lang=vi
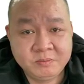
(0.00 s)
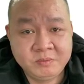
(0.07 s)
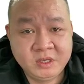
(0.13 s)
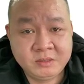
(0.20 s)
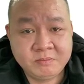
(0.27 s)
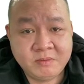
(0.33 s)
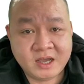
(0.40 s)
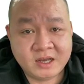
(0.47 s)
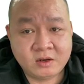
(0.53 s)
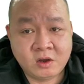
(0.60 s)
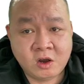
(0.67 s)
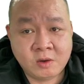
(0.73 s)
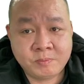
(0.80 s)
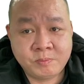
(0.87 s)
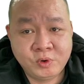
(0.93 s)
biên bản
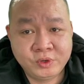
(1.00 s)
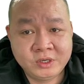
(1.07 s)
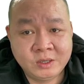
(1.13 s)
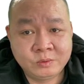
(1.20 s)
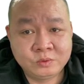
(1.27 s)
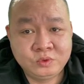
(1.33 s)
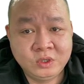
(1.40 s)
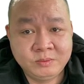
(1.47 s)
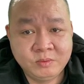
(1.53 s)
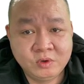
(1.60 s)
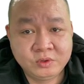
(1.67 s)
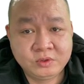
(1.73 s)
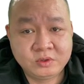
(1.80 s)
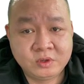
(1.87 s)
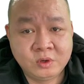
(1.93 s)
họp hội đồng chuyên
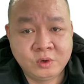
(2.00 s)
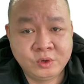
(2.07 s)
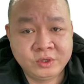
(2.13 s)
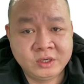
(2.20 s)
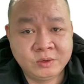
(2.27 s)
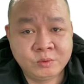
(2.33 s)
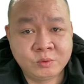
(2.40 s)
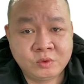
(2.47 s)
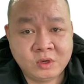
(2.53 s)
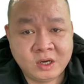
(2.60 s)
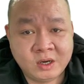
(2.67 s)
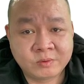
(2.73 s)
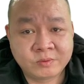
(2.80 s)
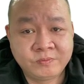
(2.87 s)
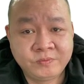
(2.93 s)
môn hội đồng khoa
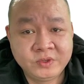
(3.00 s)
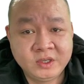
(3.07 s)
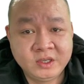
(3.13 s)
học